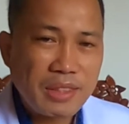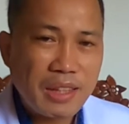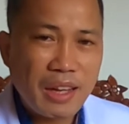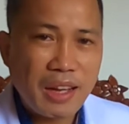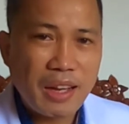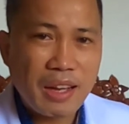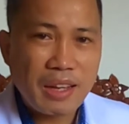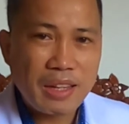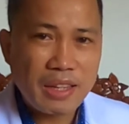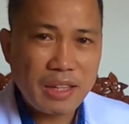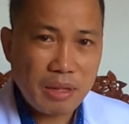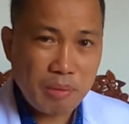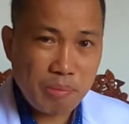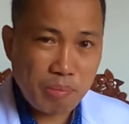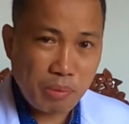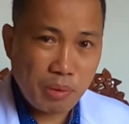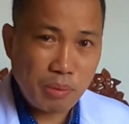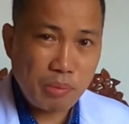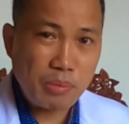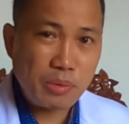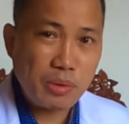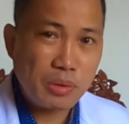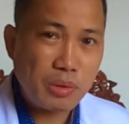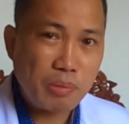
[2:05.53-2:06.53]
uh,
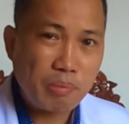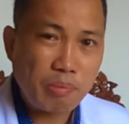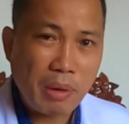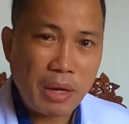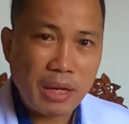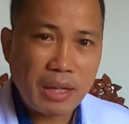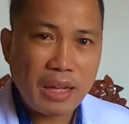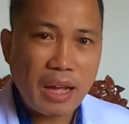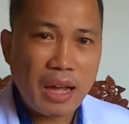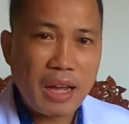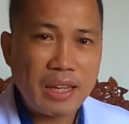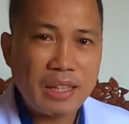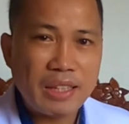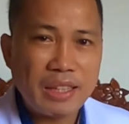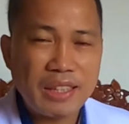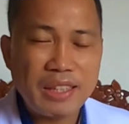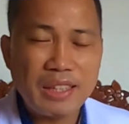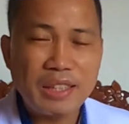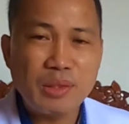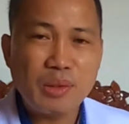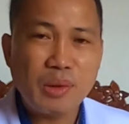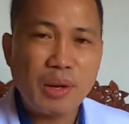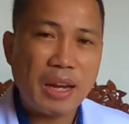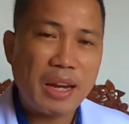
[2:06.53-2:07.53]
i-improve nyo yung pagkain ng
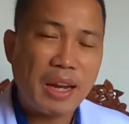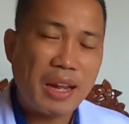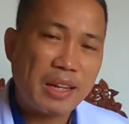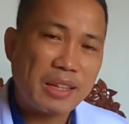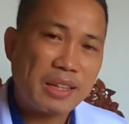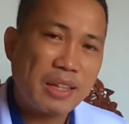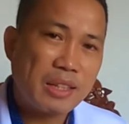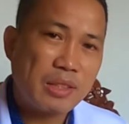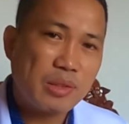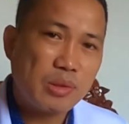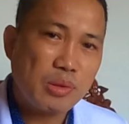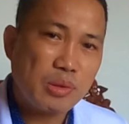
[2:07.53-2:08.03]
inyong alaga.